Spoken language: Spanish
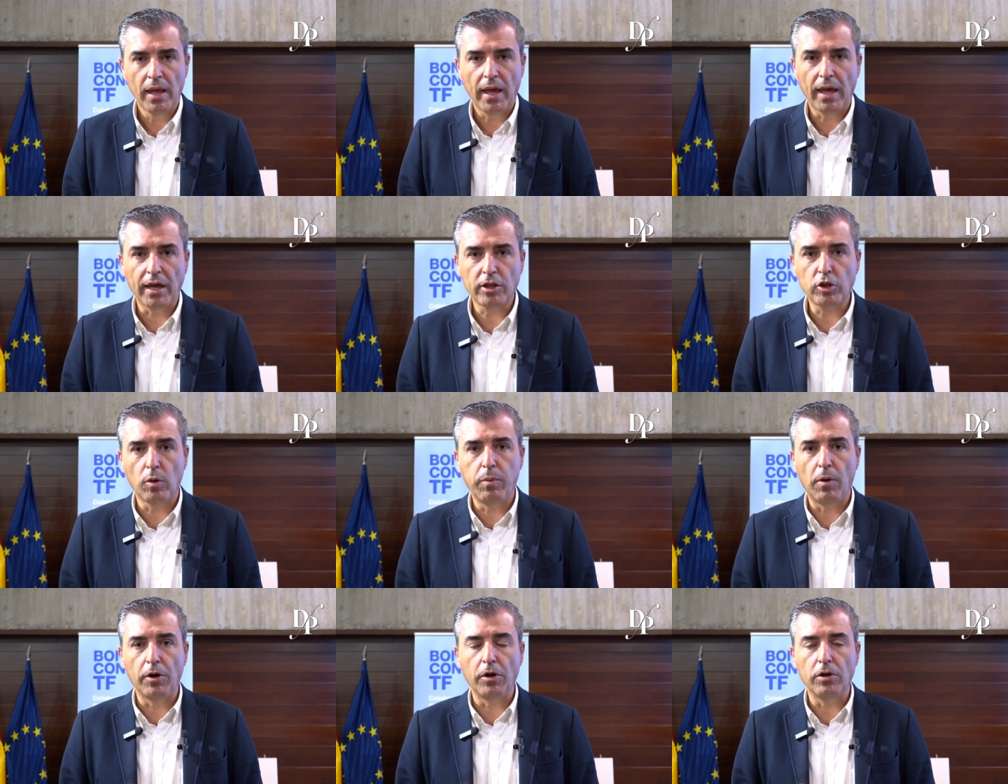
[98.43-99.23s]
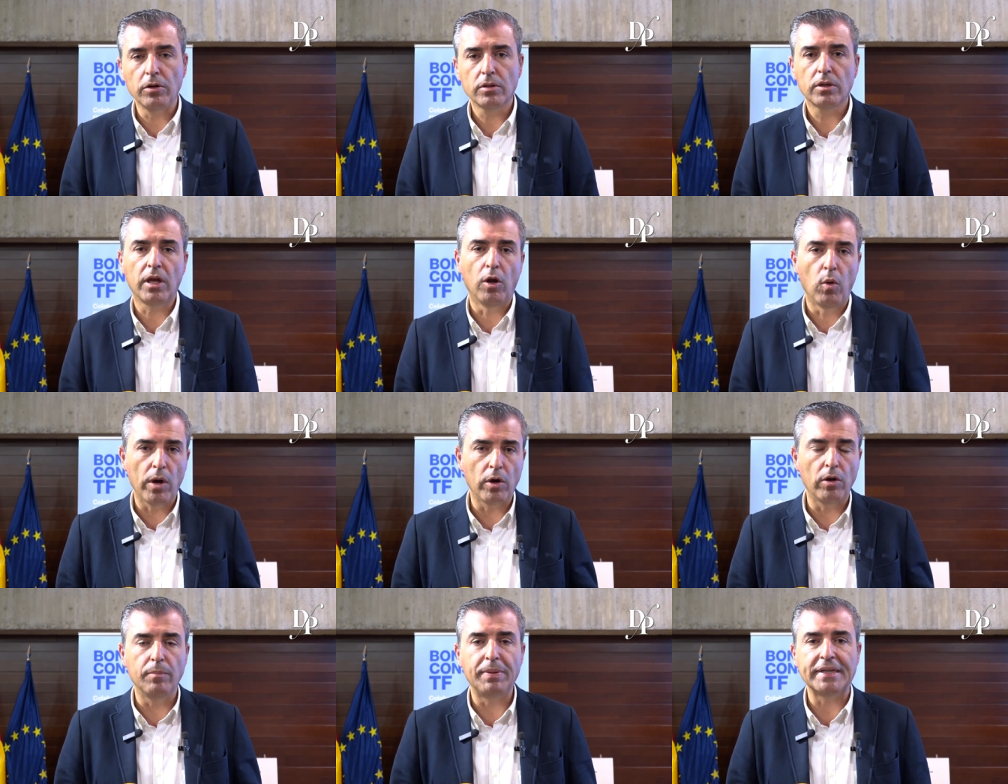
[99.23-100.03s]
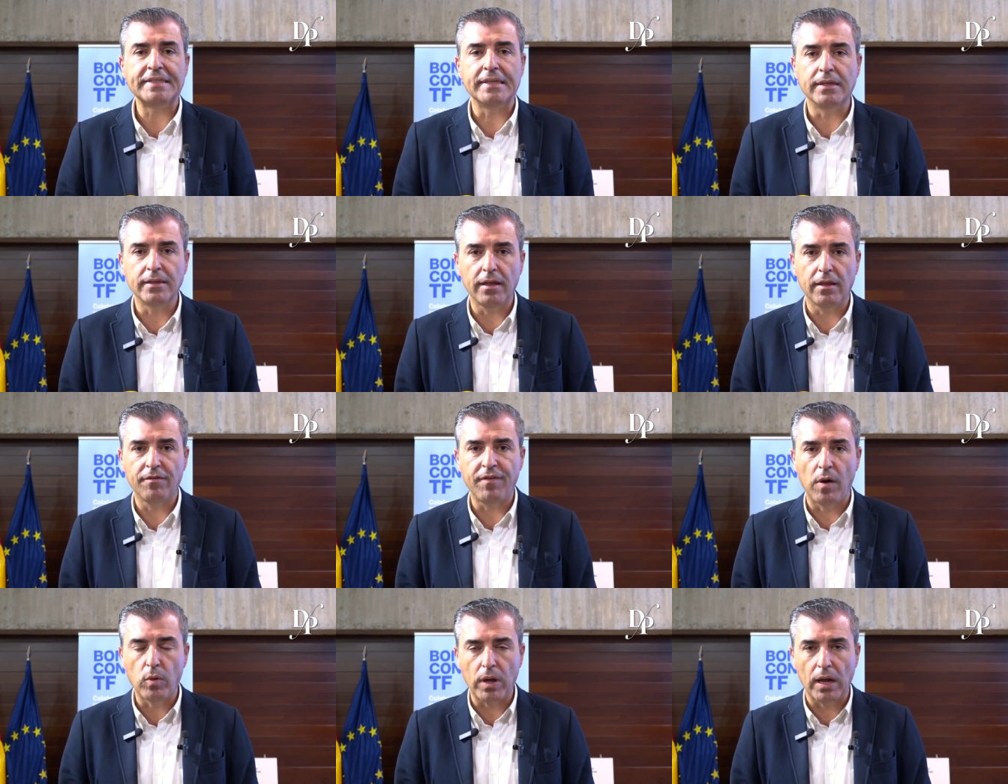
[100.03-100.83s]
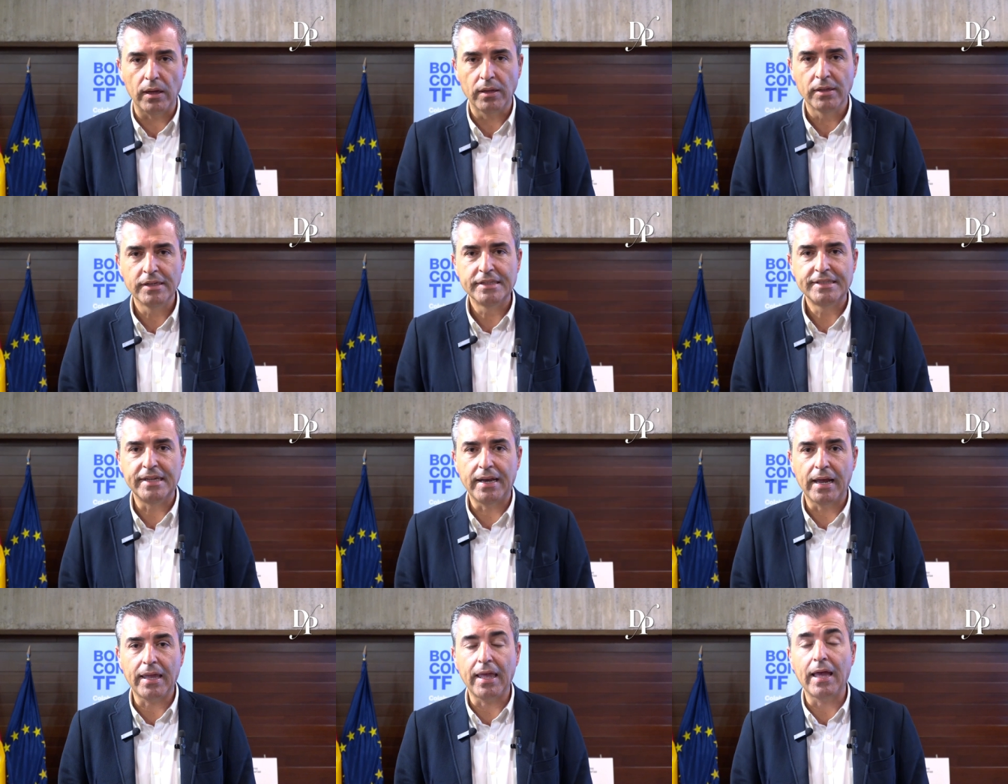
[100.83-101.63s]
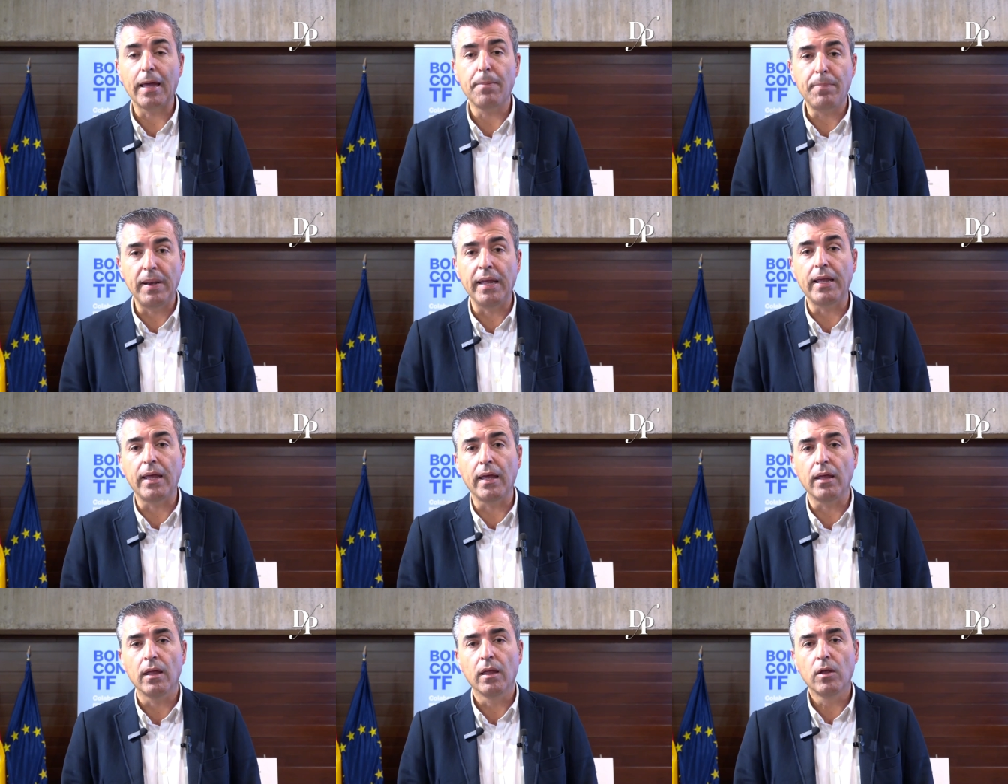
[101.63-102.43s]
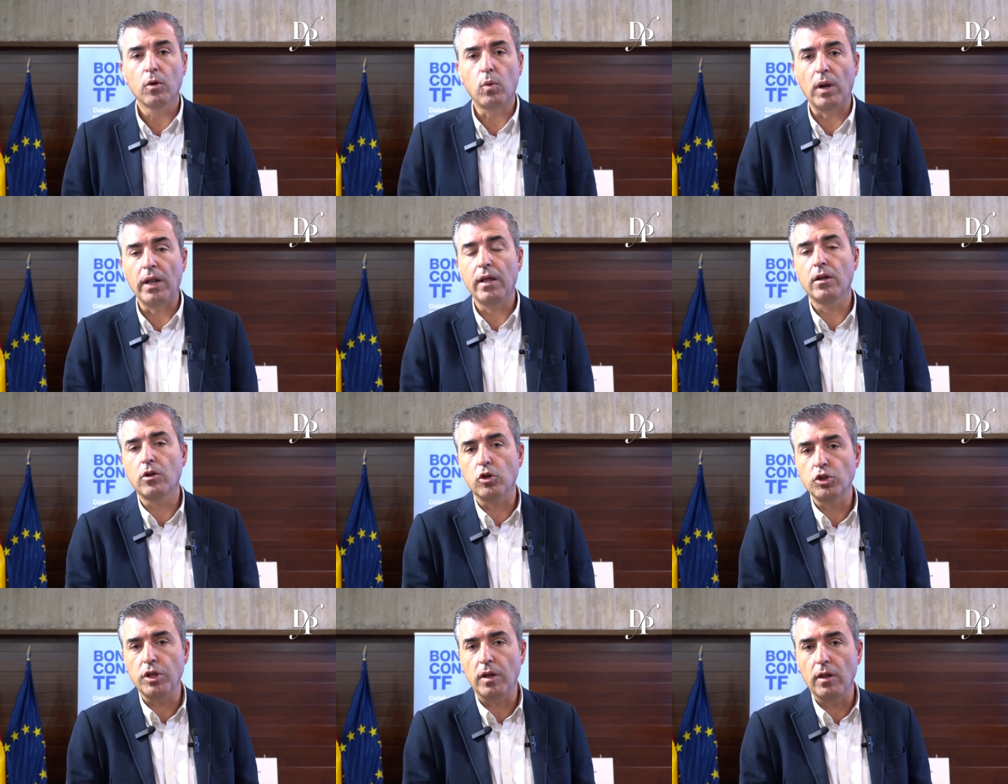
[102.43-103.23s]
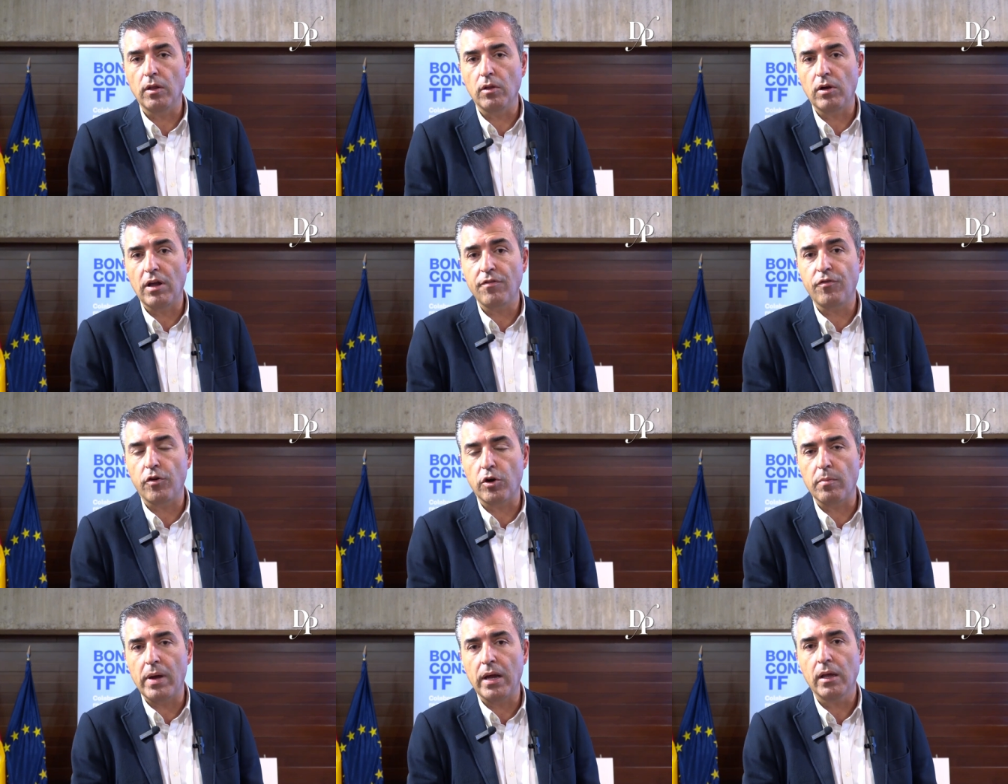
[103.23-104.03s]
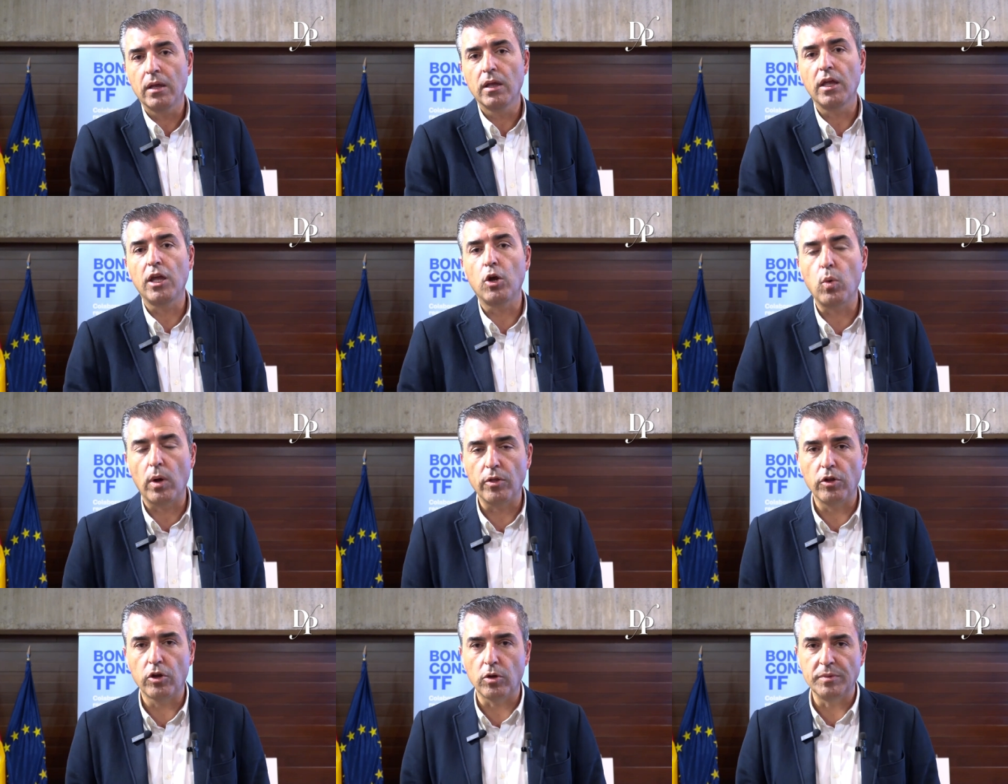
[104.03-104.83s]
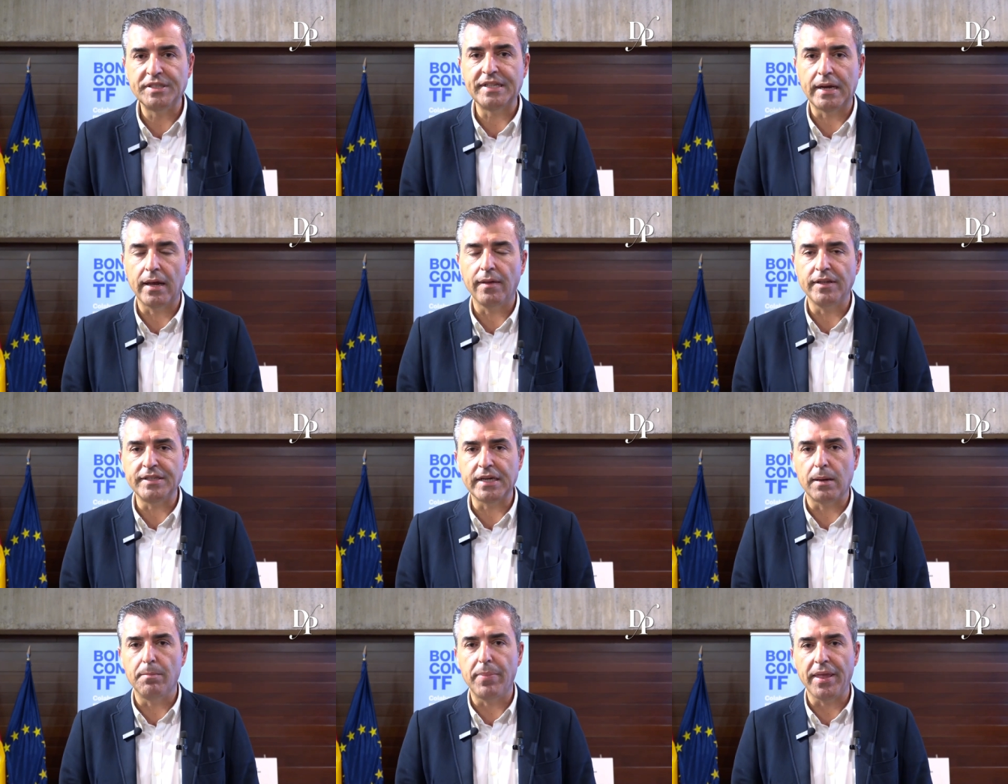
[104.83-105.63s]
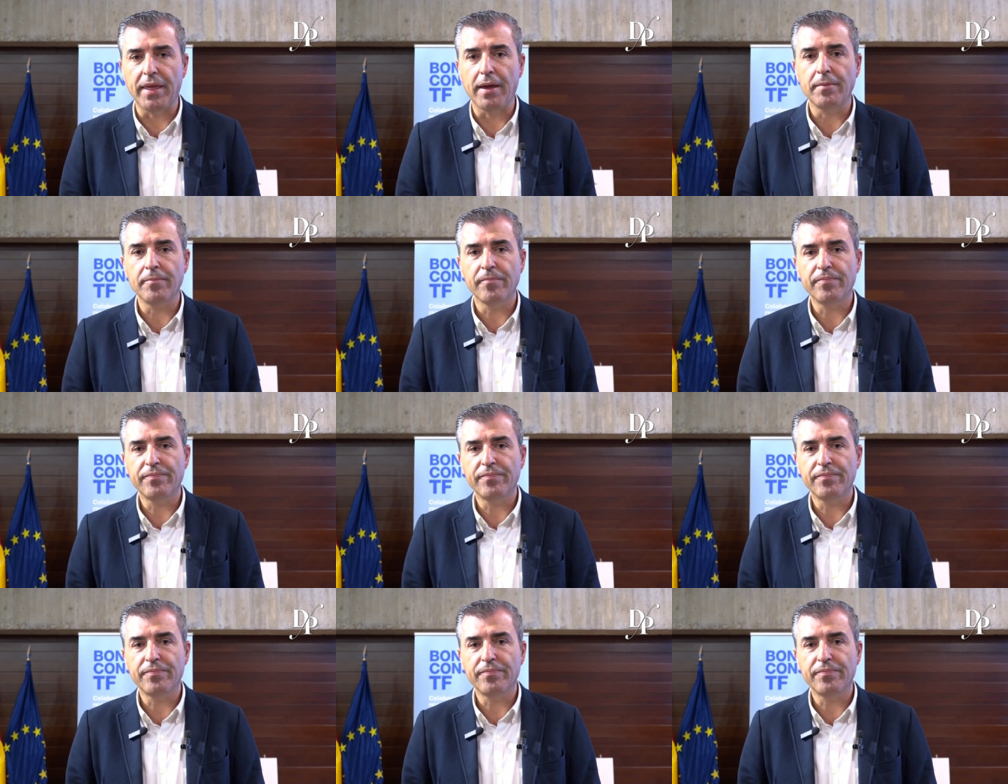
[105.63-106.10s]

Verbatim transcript: en estos bonos que luego el presidente de FAUCA será quien explique cuál es el contenido, la forma y cuándo comenzará dicha campaña.